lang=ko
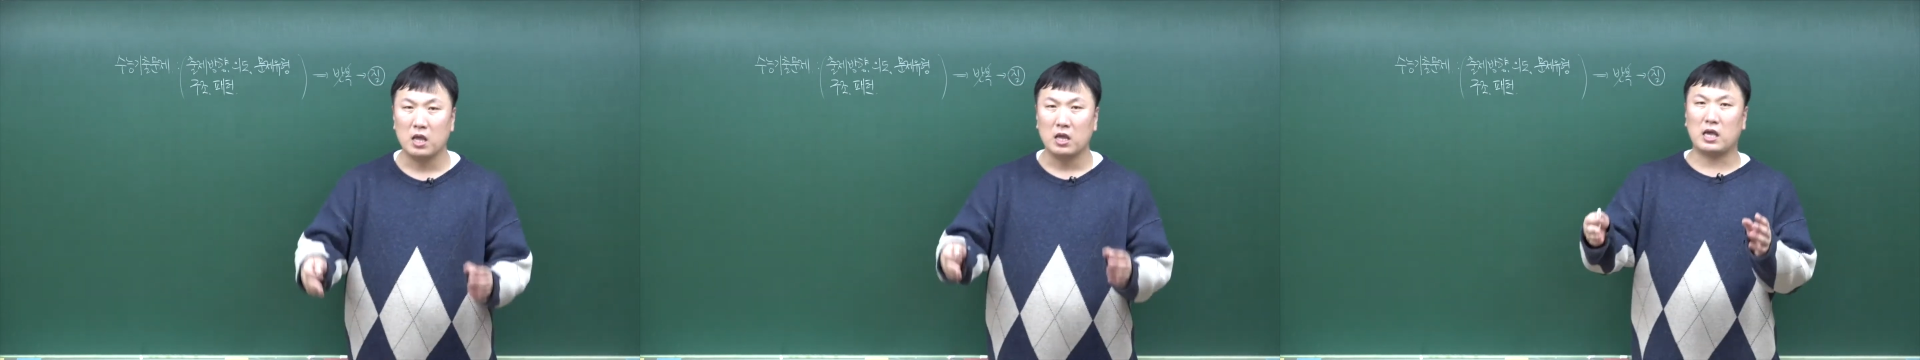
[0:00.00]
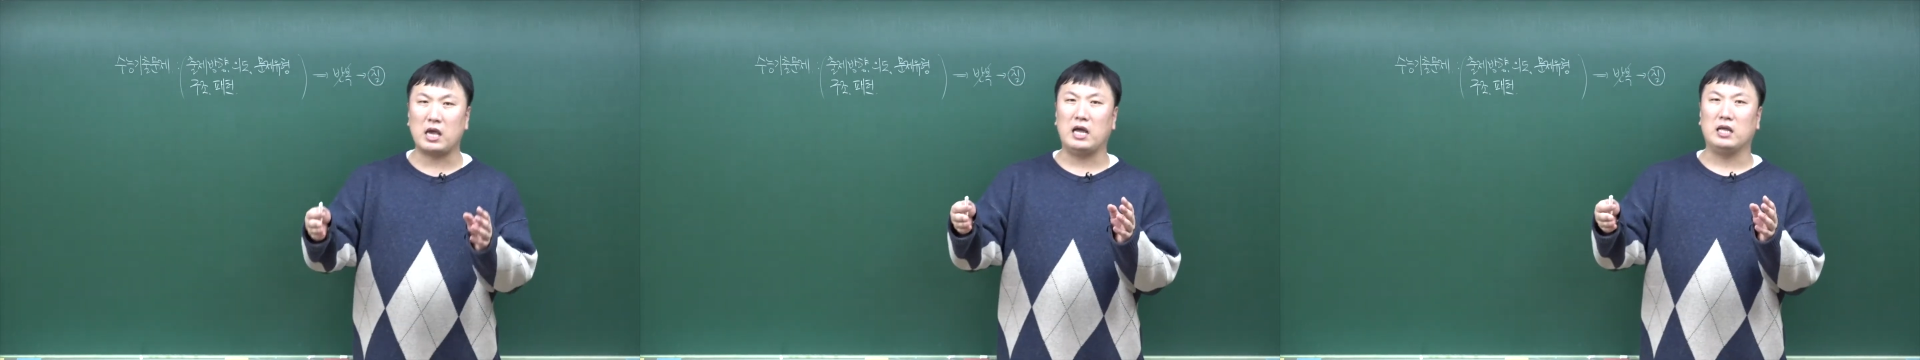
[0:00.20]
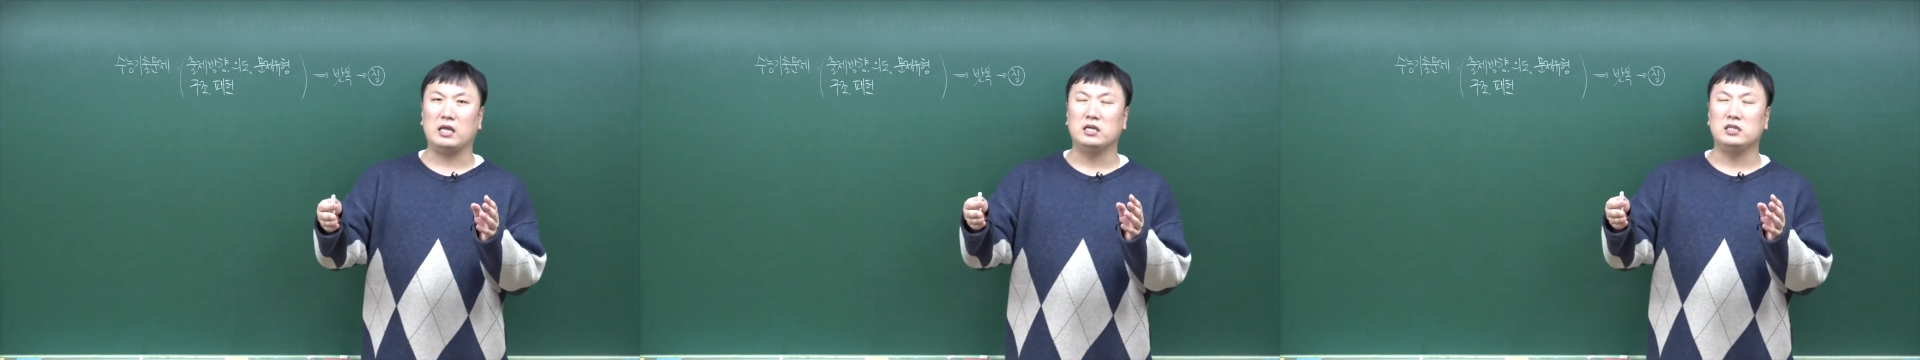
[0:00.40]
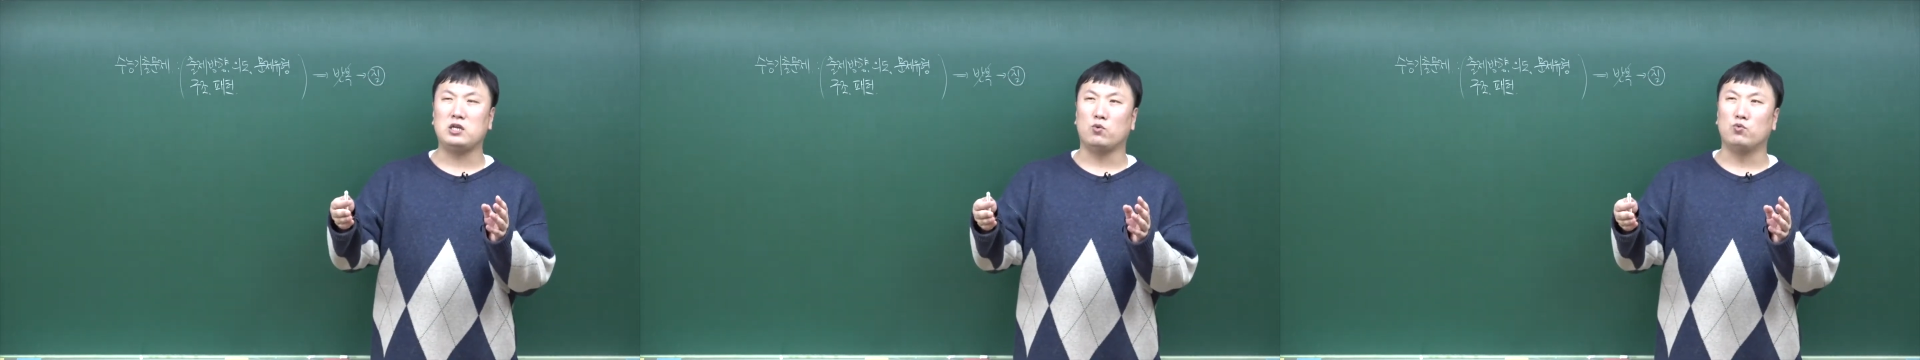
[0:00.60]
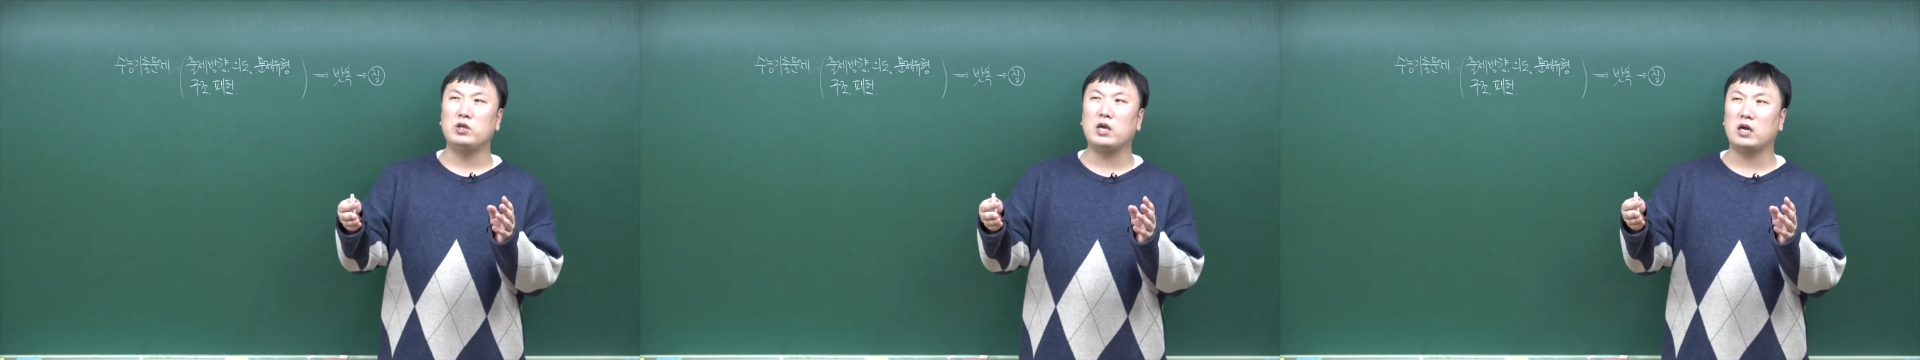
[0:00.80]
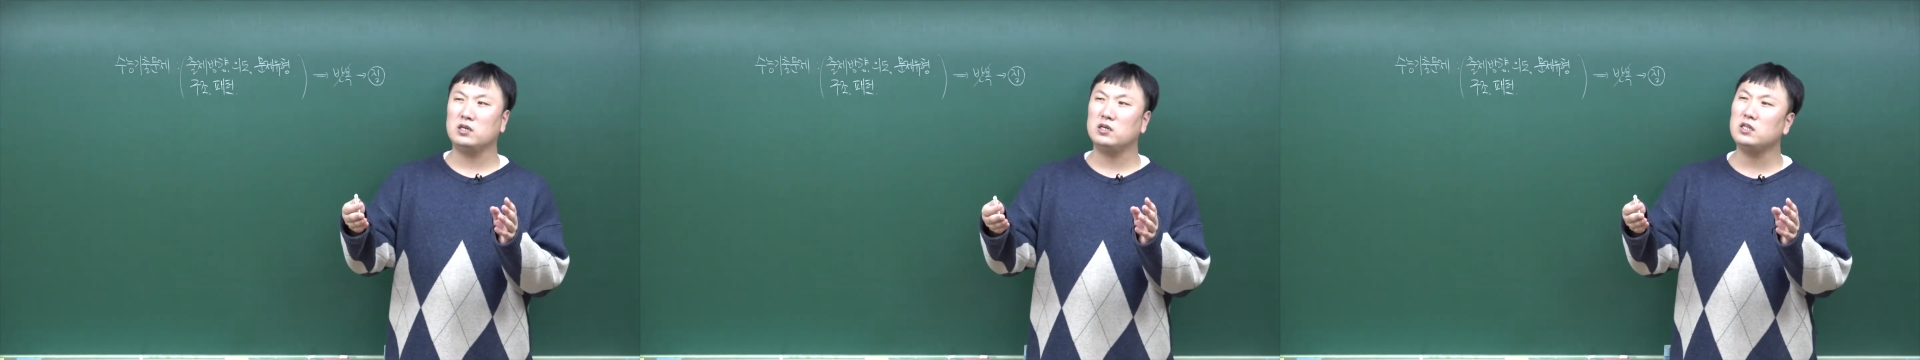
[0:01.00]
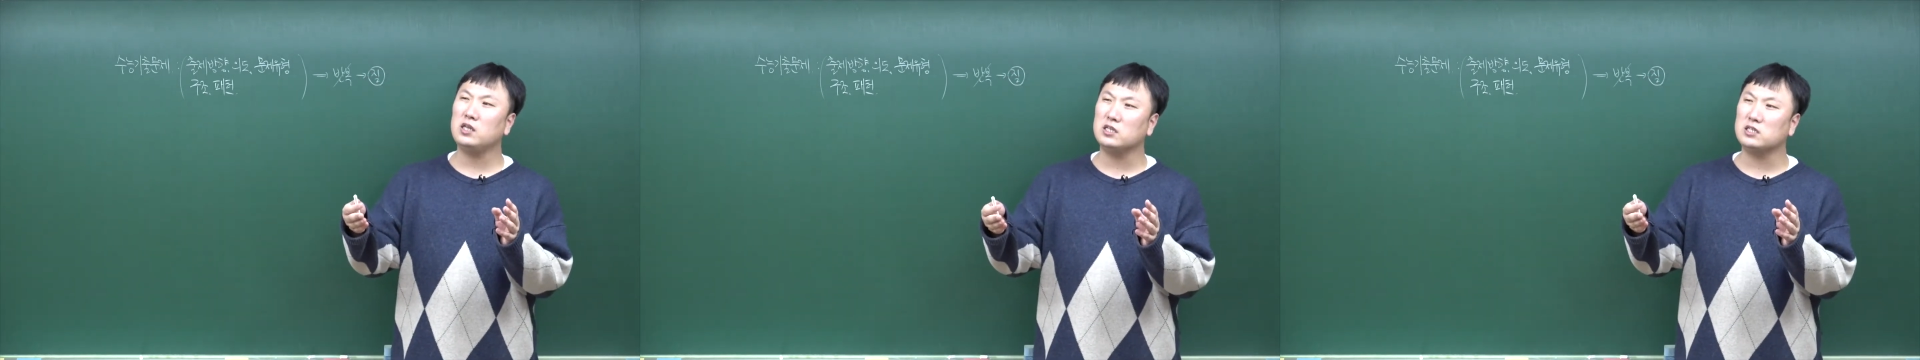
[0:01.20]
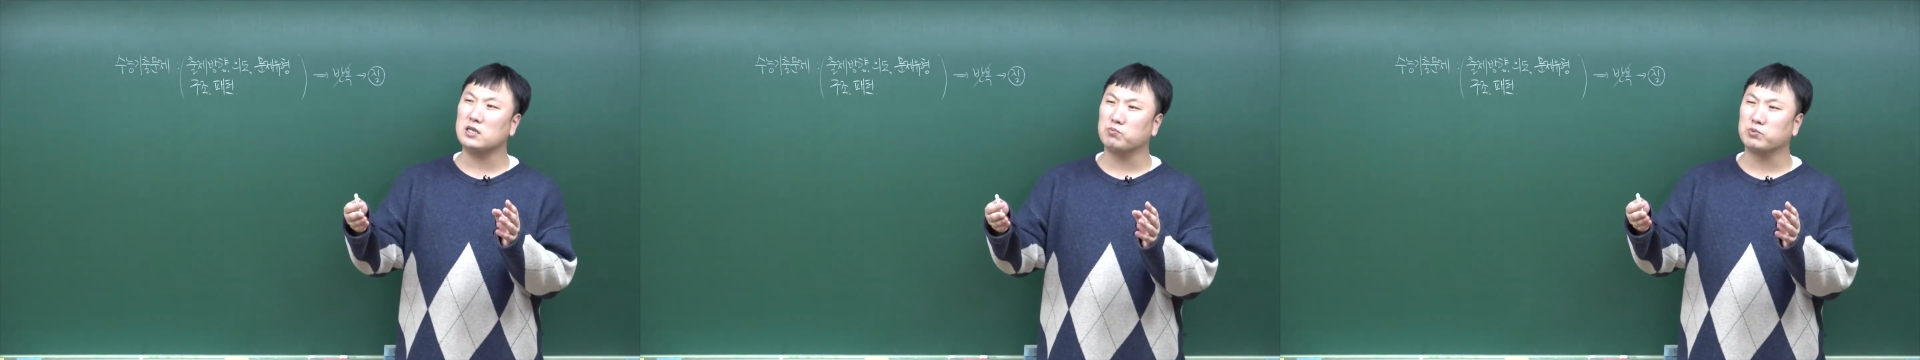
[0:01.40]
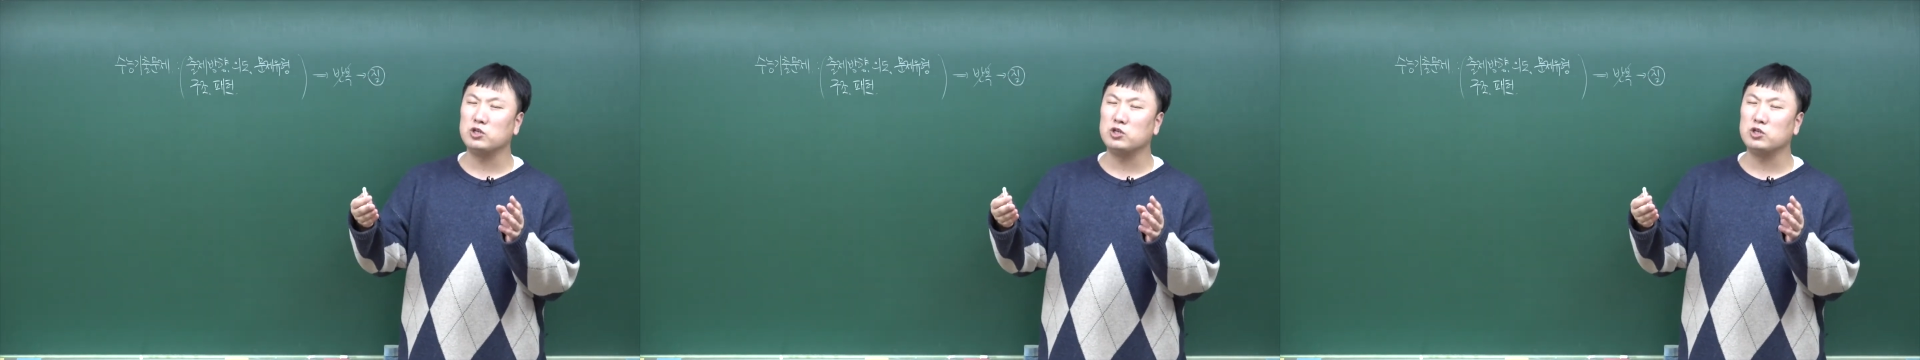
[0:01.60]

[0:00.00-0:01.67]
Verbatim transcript: 그러니까 이제 우리가 흔히 이제